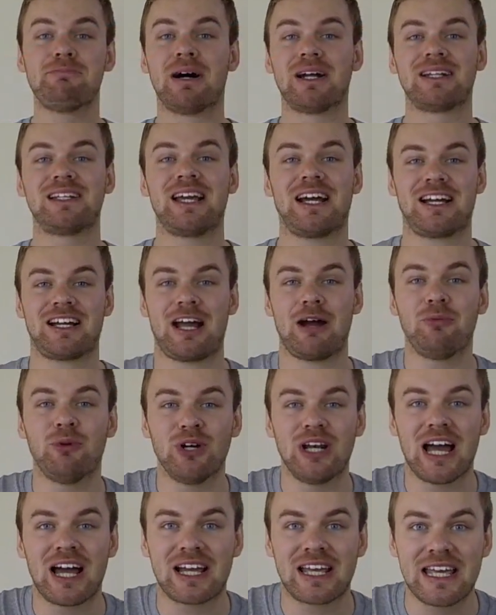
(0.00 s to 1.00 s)
banyak kamu
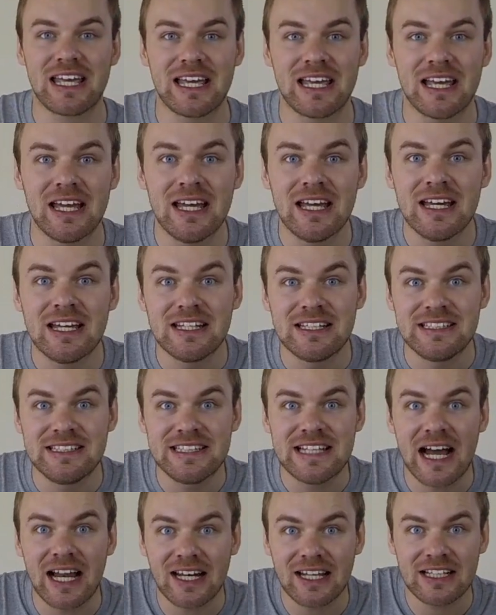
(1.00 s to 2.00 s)
lagi
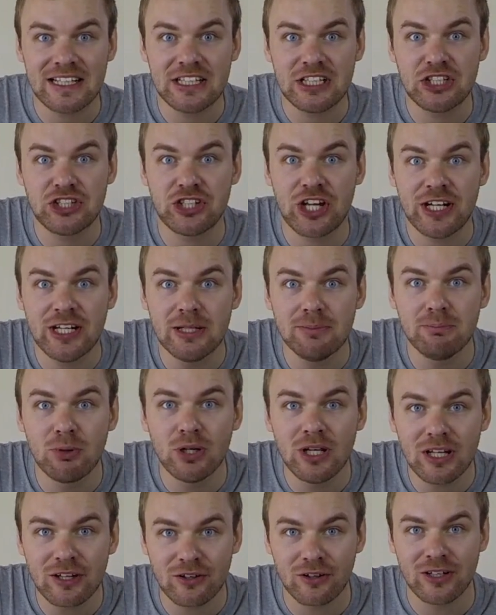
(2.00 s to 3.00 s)
nyalain channel
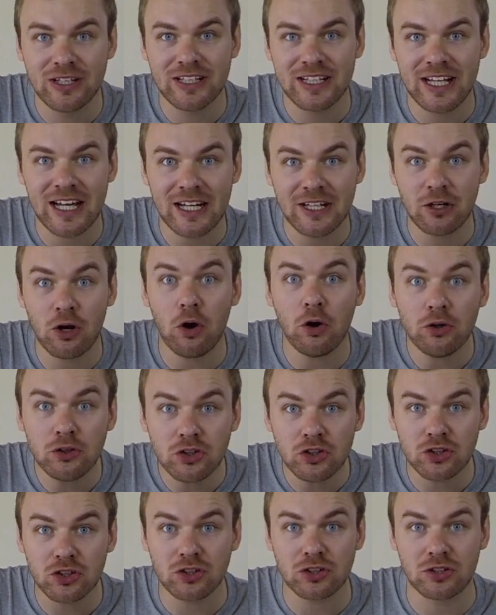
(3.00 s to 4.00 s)
Bule Kulineran
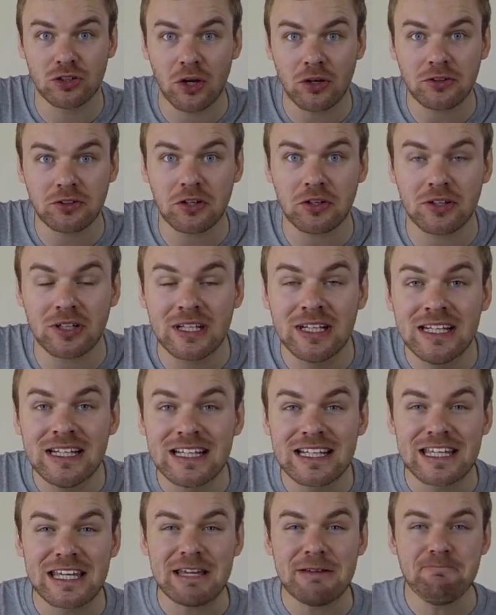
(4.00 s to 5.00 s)
untuk nonton
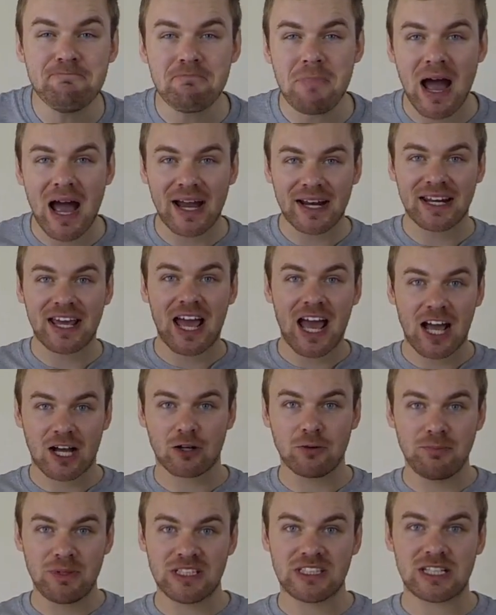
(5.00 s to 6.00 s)
gimana
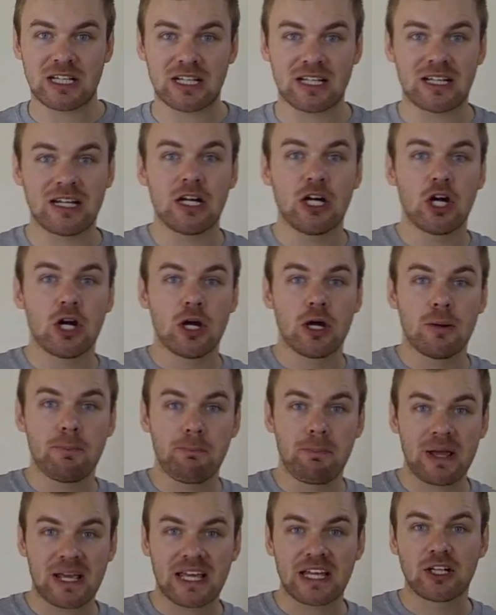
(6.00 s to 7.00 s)
aku bisa
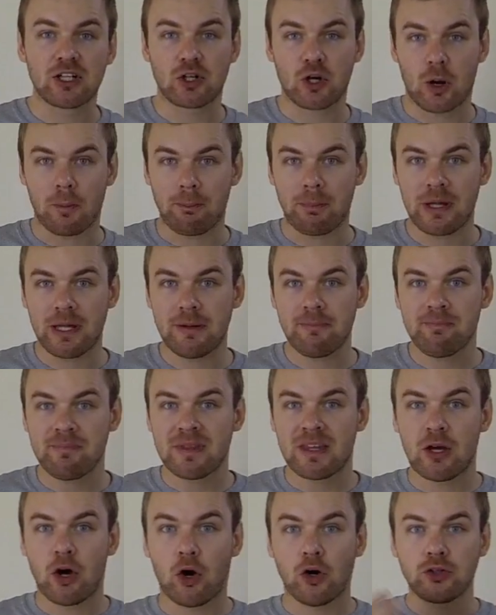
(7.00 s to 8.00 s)
bikin kopi
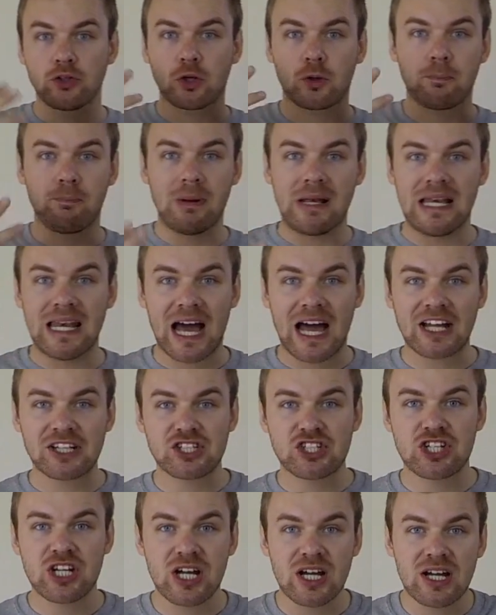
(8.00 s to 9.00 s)
untuk
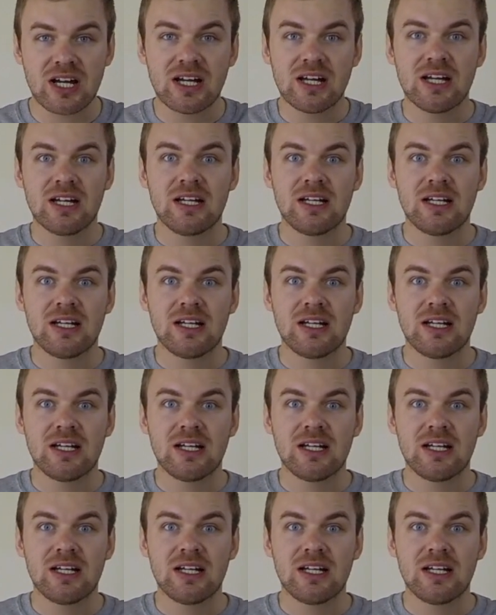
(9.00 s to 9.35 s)
belajar